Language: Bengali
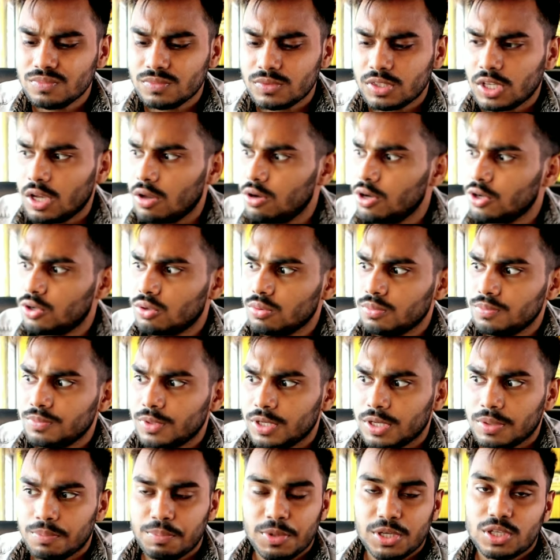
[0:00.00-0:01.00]
তাহলে একটু
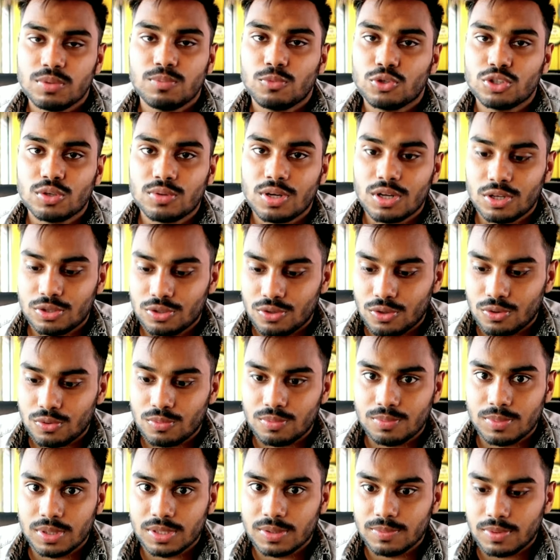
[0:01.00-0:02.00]
মানে বেশি মজাও লাগতো আরও
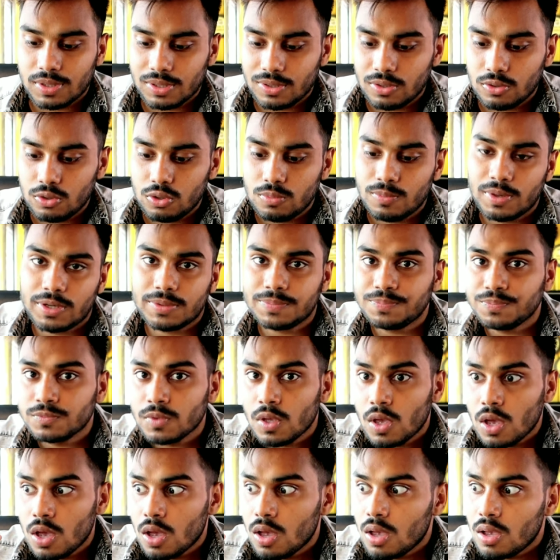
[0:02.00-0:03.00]
মানে বার্গারগুলো বাট
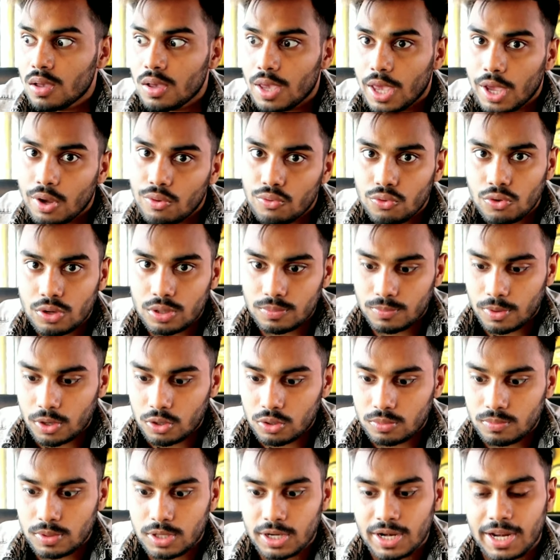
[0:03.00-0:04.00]
এখন অনেক
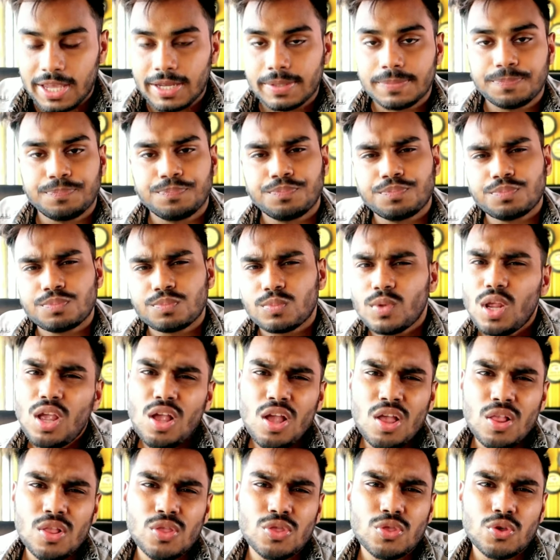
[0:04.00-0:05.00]
ভালো মানে লাইক
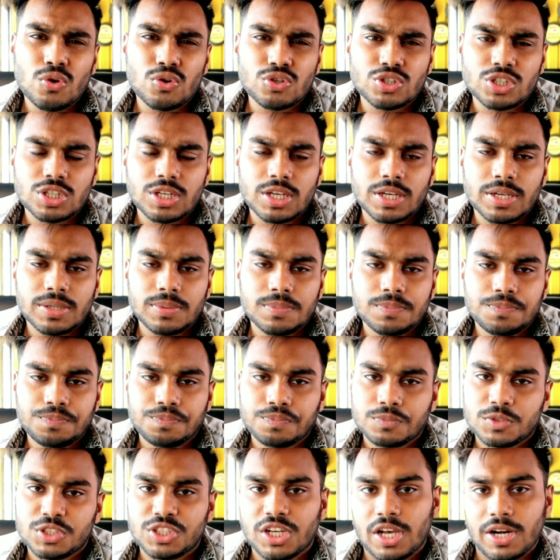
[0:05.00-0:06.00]
দশে
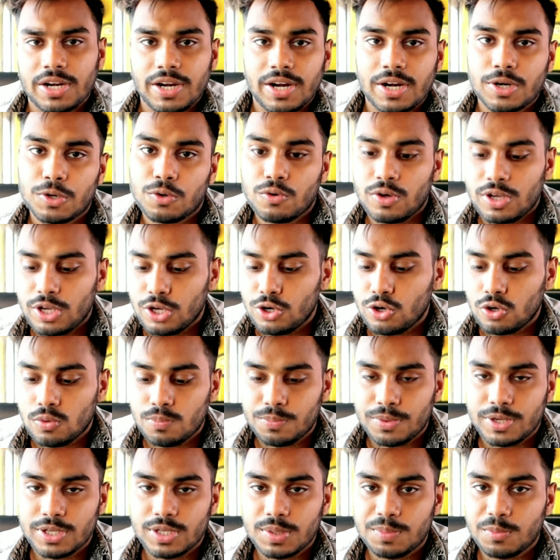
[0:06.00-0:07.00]
সাড়ে আট নয় এরকম
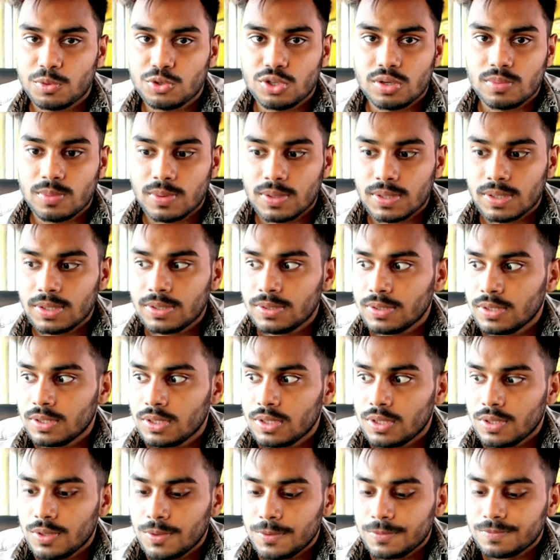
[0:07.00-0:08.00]
পেয়ে যাবে ওদের বার্গার
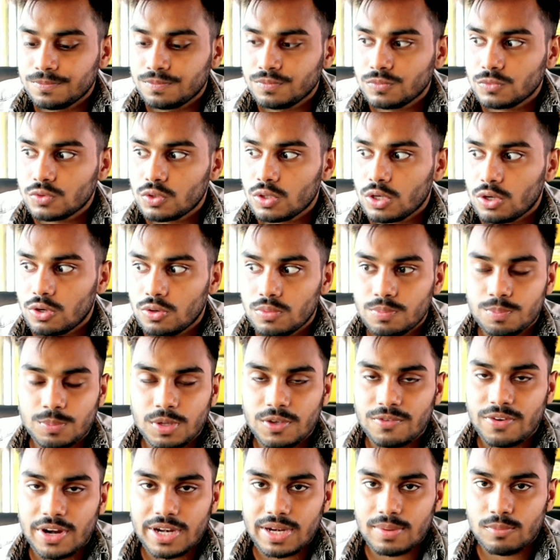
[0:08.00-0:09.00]
তো এখন
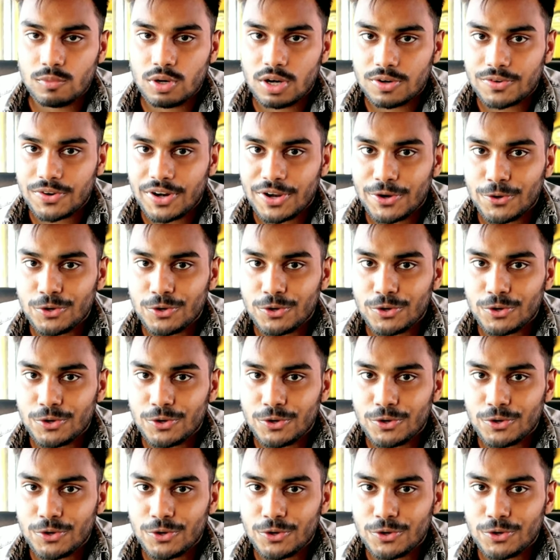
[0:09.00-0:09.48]
বিফ আইটেমগুলো ট্রাই